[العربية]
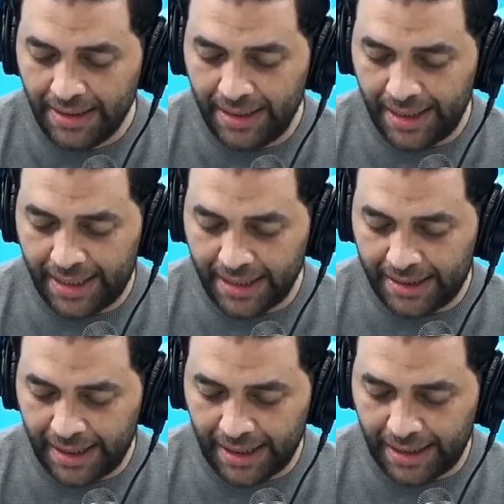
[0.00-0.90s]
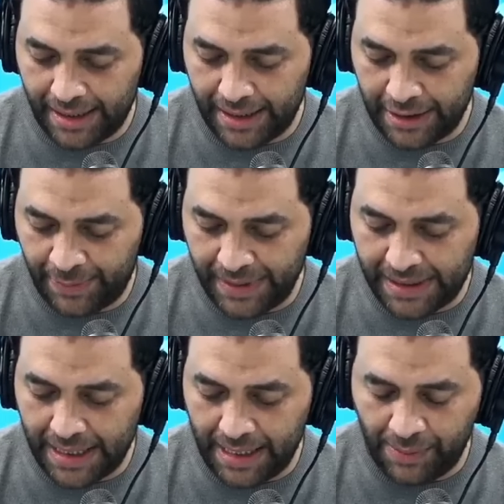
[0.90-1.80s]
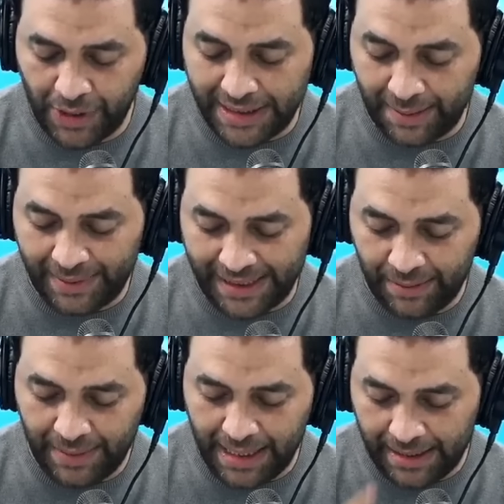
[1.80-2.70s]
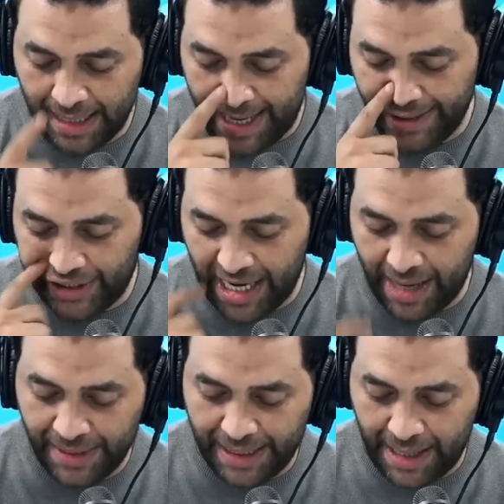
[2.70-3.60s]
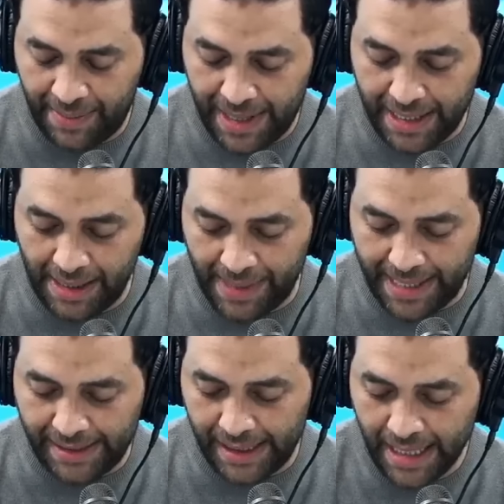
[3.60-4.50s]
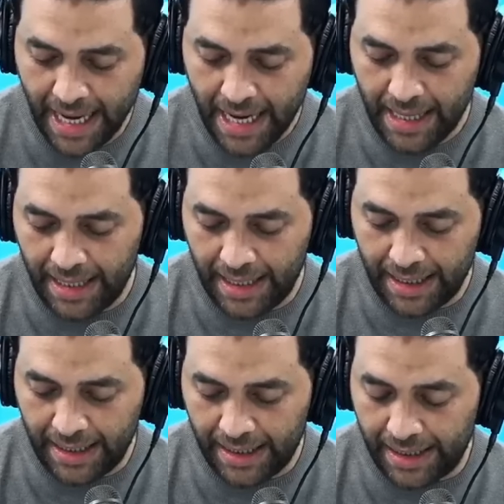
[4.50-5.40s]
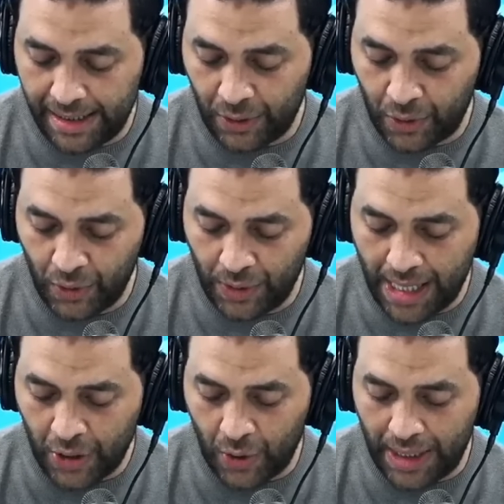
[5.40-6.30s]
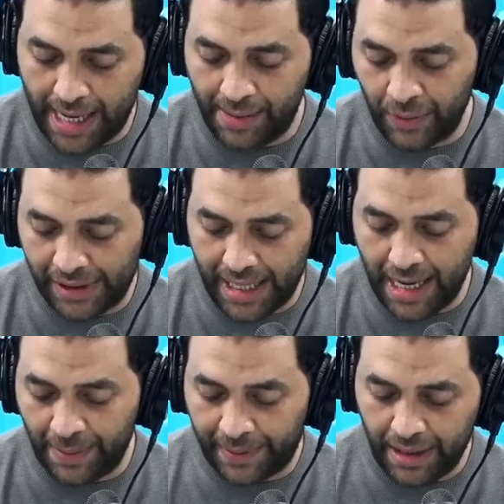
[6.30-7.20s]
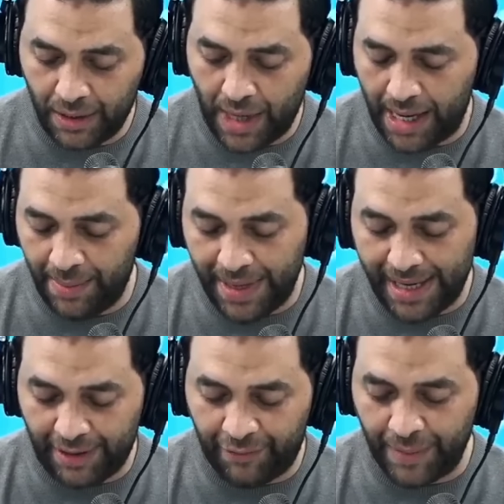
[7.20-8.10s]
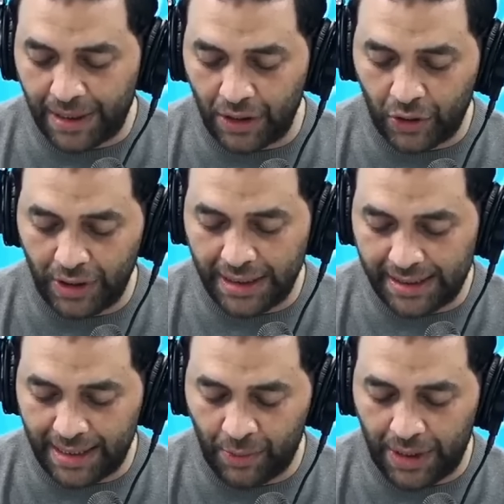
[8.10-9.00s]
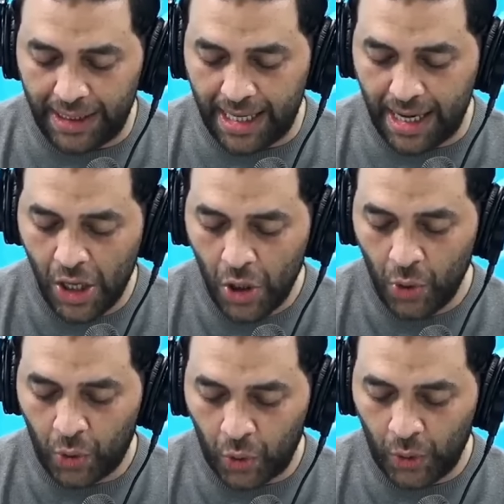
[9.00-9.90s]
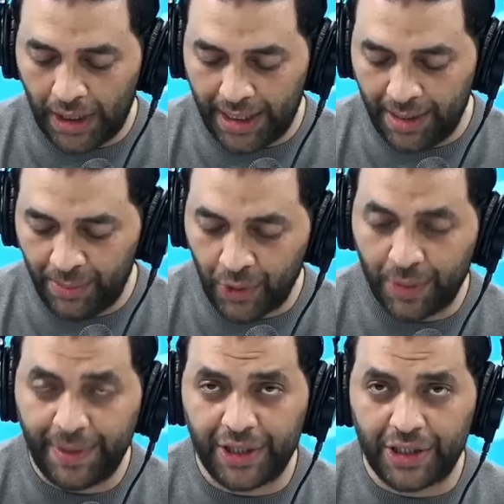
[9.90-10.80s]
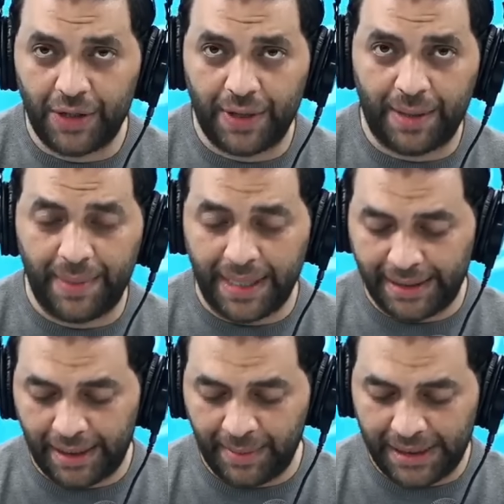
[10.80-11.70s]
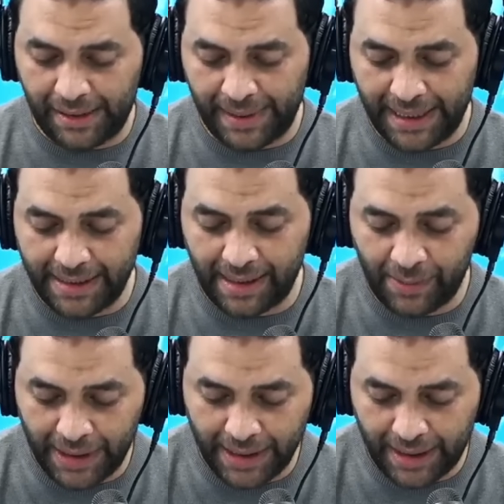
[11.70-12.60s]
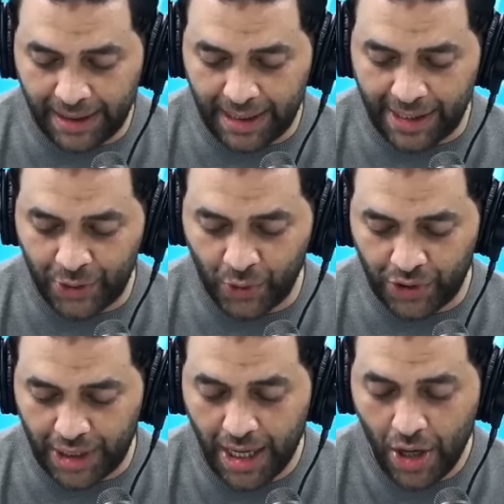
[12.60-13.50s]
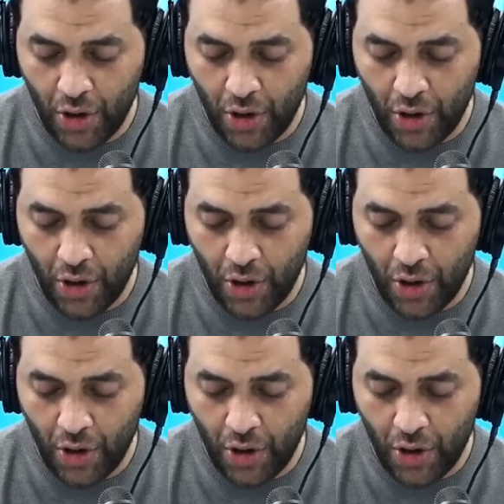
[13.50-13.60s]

ديديكاس اخر سبيسيال بمناسبة عيد ميلادها عايشة عبد الرحمن المهدي آه، نقولوا لها كل عام وانت حية بخير وحبايب الرفماج الكل يسلموا عليها ويقولوا لها نحبوك برشا وربي يعطيك ما تتمنى نسلموا عليك عيشوشه